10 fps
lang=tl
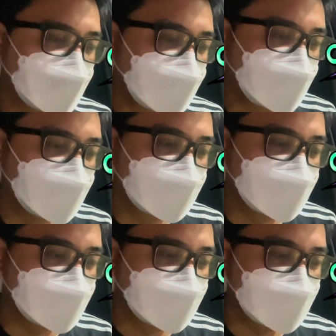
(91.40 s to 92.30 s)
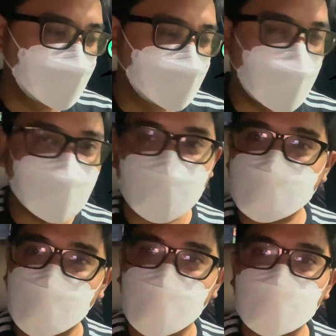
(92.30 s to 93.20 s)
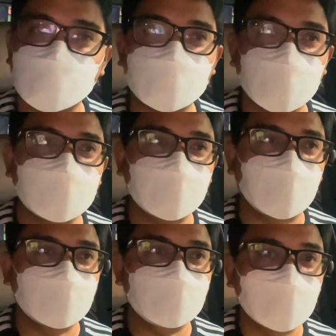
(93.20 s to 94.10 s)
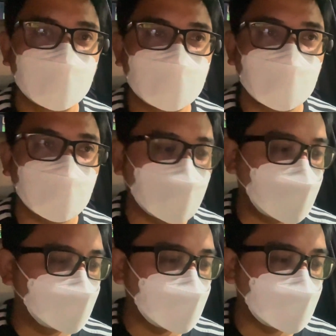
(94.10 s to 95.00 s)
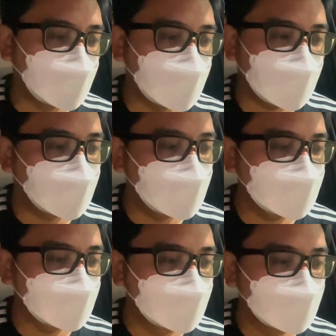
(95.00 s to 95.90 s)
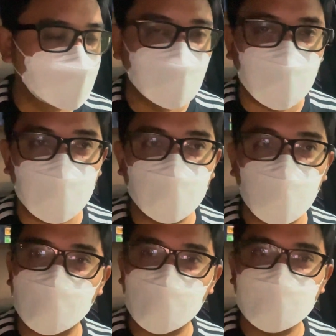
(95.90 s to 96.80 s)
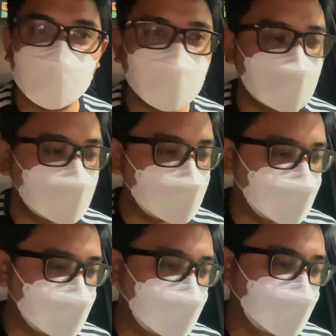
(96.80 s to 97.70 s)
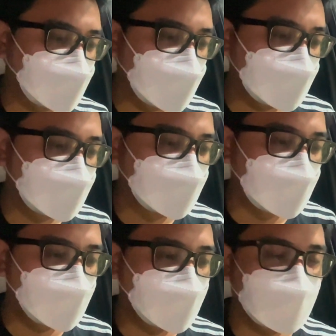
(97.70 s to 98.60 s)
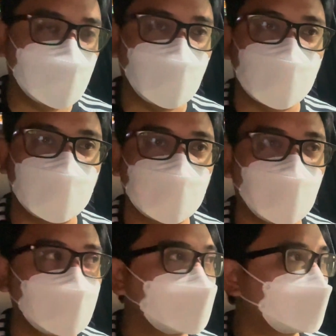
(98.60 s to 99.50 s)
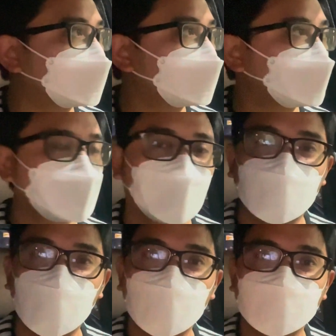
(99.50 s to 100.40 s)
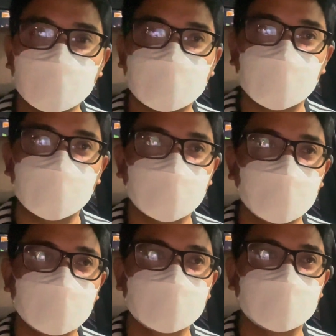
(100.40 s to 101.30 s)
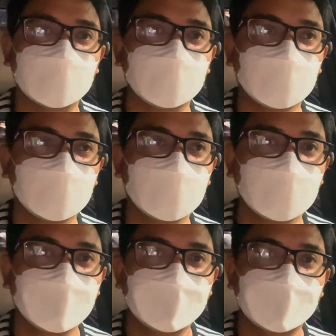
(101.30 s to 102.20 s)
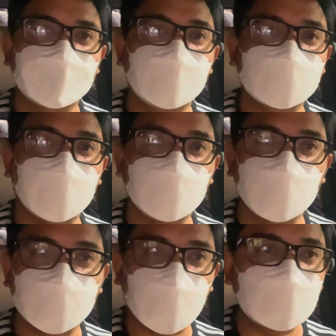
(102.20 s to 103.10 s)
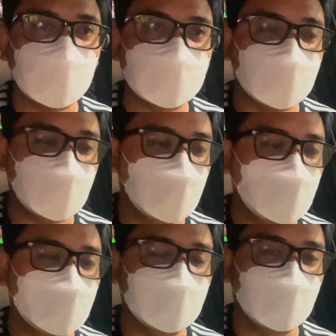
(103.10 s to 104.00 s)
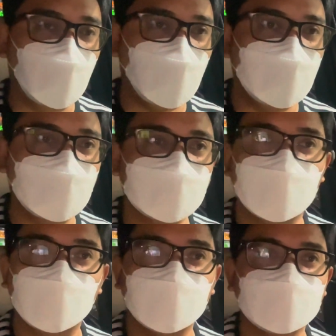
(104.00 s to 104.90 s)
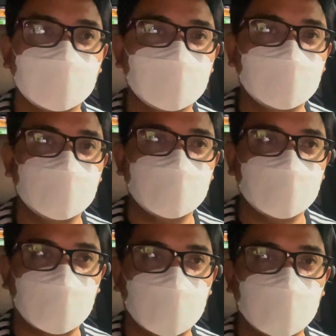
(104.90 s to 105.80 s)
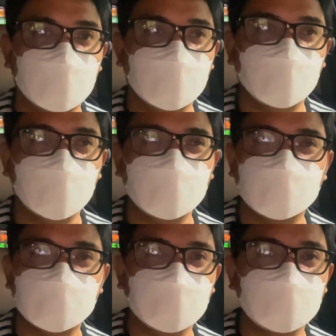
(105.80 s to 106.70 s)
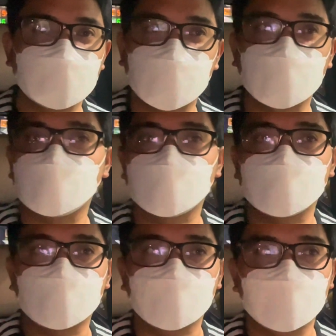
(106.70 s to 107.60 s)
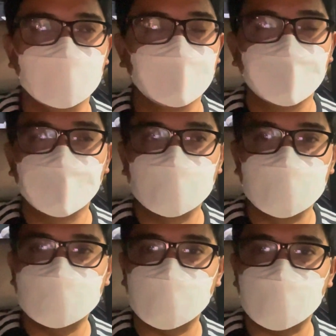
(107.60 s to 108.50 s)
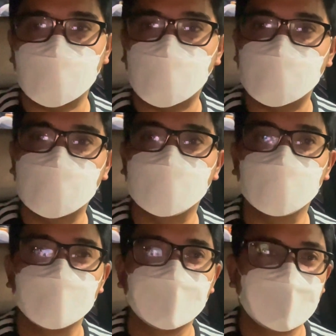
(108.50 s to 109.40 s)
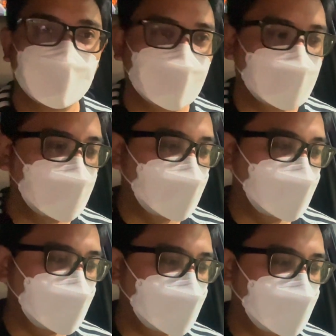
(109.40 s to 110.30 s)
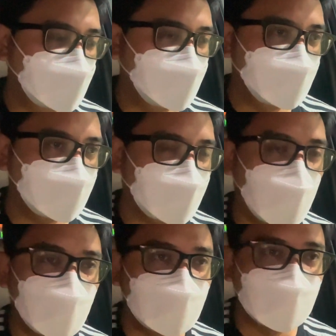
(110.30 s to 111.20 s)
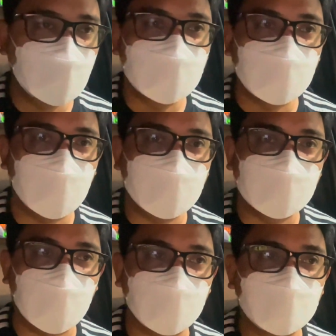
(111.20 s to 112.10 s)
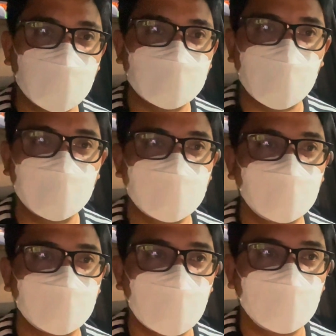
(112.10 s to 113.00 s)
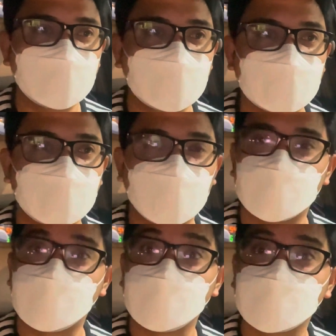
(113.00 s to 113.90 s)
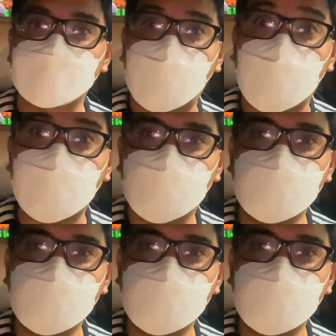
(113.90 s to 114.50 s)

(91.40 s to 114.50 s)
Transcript: yung dati kasi nag-issue si SNR so hindi sila nag-update ng mga card. Uh, member since yung card namin 2020, wala kami ng sticker. So that time pumunta kami sa SNR, okay lang daw kasi uh, may issue sila na hindi nag hindi sila nag-allow ng I mean hindi nila ina-update dahil may problema yung system. Yun yung na-hack.